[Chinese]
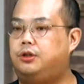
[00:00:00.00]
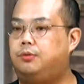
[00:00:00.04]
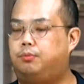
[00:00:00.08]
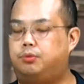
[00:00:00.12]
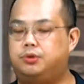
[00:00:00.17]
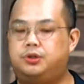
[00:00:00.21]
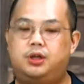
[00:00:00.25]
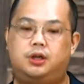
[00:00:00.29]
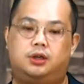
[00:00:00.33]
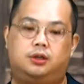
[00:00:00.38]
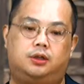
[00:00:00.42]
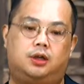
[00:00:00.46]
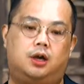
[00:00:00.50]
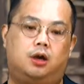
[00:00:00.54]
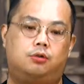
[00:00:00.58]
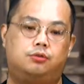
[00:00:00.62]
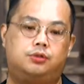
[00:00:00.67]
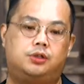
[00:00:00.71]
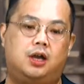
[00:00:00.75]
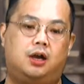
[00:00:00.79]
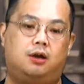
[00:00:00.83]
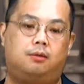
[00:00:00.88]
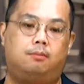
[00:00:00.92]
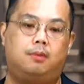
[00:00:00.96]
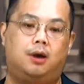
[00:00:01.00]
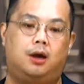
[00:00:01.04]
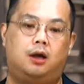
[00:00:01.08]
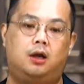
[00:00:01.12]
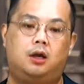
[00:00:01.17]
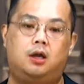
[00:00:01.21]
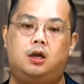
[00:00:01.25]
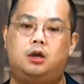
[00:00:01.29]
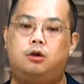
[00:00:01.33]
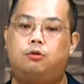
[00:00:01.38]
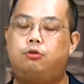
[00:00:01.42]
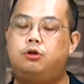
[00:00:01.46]
不是很高尚吗？
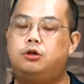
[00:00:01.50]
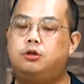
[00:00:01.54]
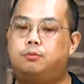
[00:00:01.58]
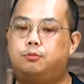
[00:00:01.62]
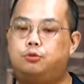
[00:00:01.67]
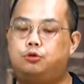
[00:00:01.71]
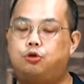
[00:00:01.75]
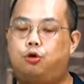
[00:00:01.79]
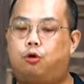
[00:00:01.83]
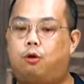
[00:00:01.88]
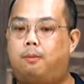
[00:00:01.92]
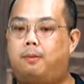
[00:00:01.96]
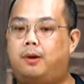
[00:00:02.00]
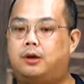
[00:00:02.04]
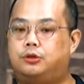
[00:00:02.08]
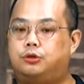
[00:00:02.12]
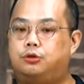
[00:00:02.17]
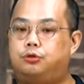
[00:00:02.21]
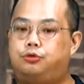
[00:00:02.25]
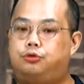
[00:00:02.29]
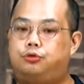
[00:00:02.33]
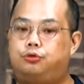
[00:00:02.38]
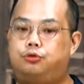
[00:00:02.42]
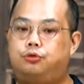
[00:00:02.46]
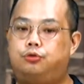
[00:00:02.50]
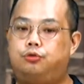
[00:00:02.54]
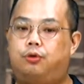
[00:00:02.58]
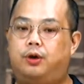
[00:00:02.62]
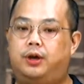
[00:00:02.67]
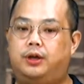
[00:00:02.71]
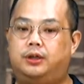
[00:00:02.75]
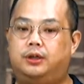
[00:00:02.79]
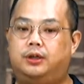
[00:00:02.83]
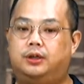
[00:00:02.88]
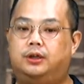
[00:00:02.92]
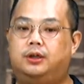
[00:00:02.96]
为什么说王莽是虚
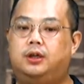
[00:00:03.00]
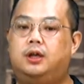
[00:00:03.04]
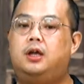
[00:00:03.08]
伪呢？